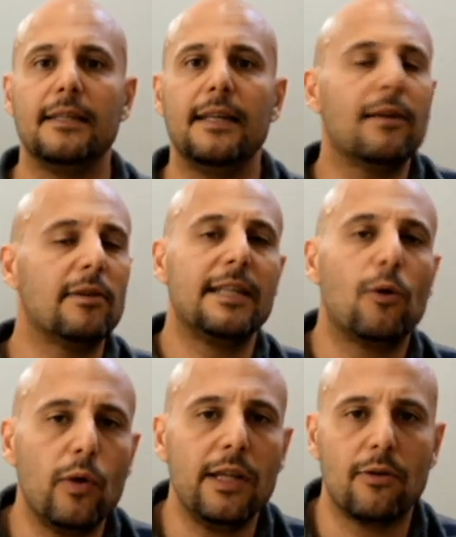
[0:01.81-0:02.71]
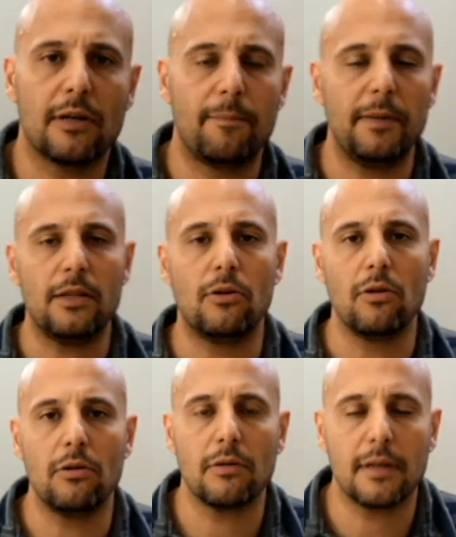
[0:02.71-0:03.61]
E questo è il quinto
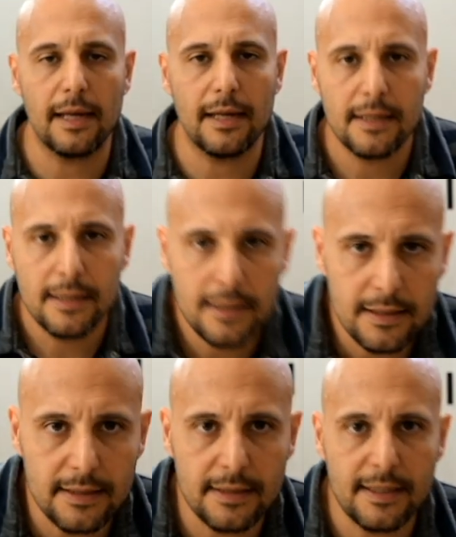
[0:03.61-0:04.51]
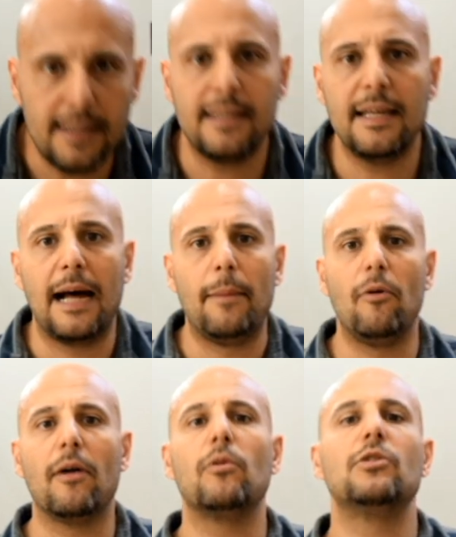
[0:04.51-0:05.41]
capitolo che eh, dedichiamo
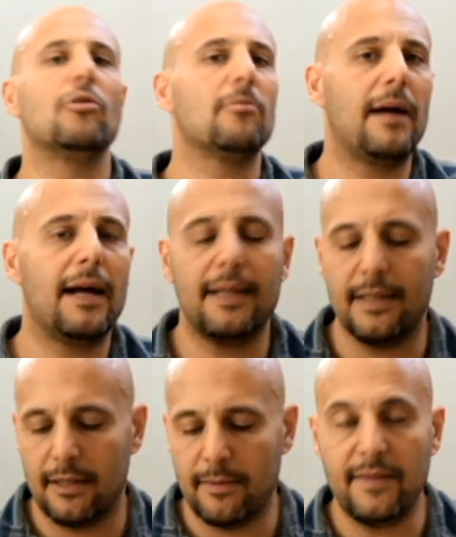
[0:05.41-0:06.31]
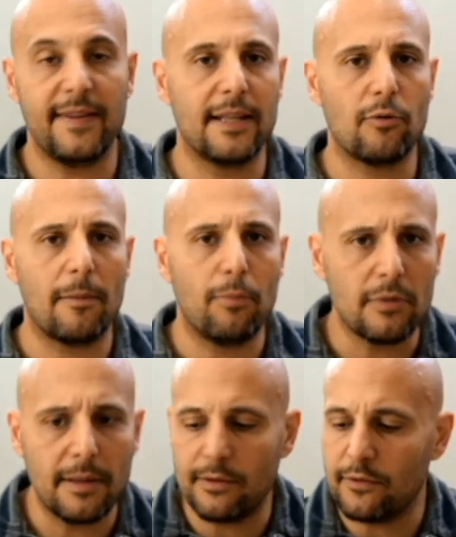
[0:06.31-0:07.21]
a questo ormai è diventato un
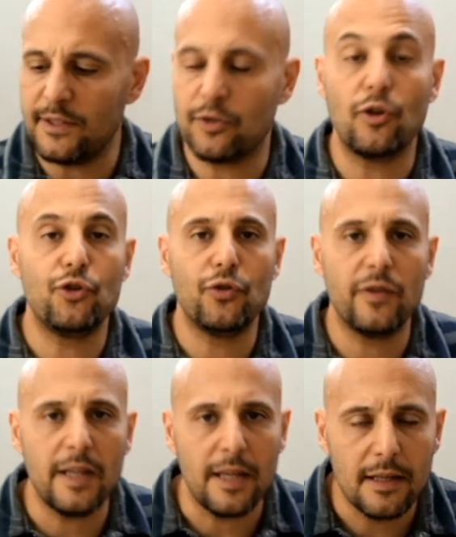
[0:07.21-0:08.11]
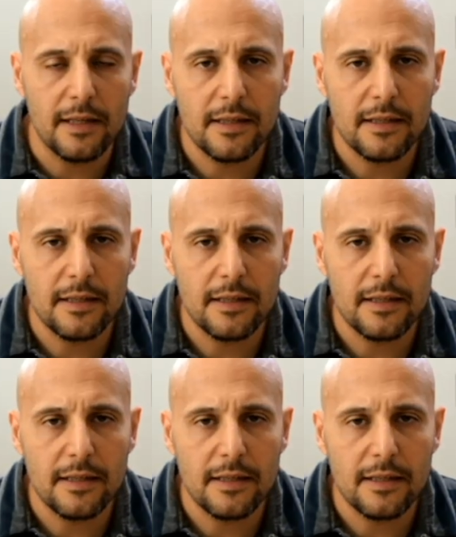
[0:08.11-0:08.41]
appuntamento fisso del giovedì